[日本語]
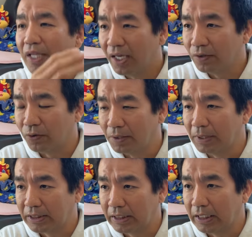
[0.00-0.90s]
体といい
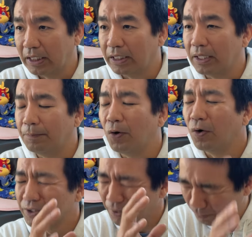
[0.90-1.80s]
ますか、も
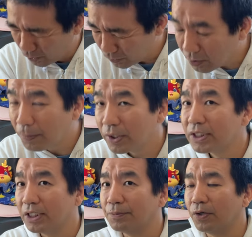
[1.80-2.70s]
うそれはもう本当
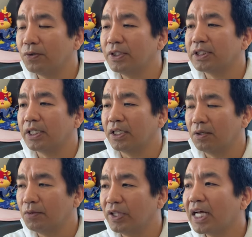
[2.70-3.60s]
ポリシーにもよるんですけれ
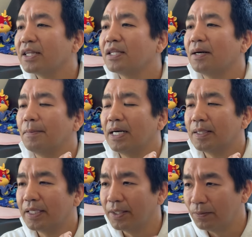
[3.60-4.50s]
ども、なった
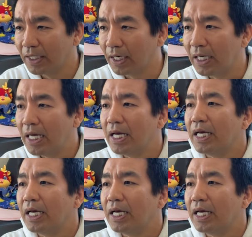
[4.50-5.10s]
場合は、